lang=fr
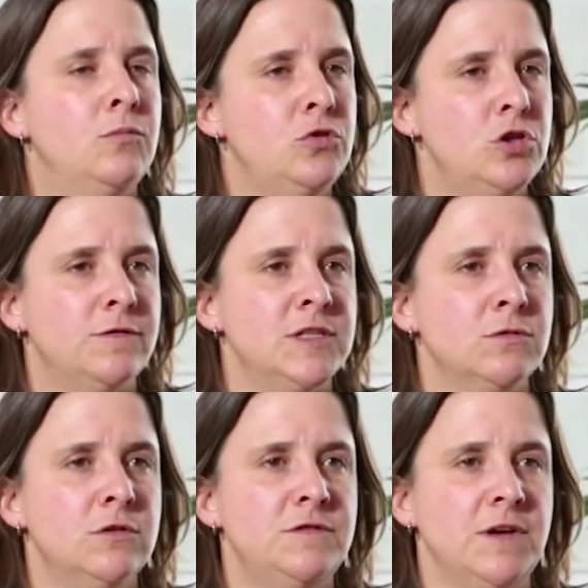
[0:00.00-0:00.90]
Plusieurs
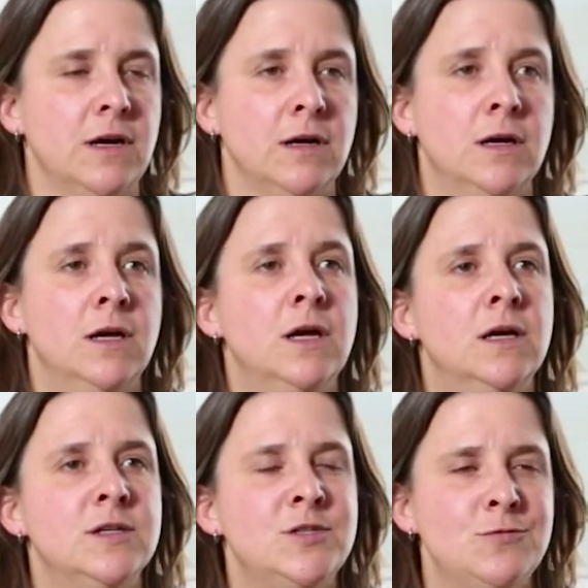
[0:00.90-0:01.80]
façons de le faire.
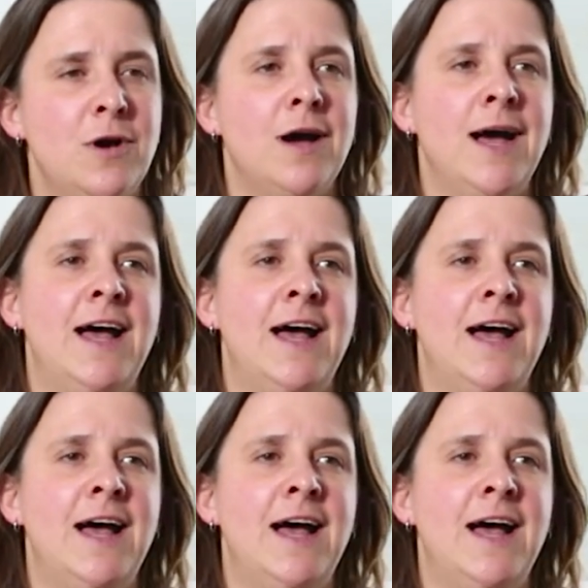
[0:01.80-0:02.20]
Soit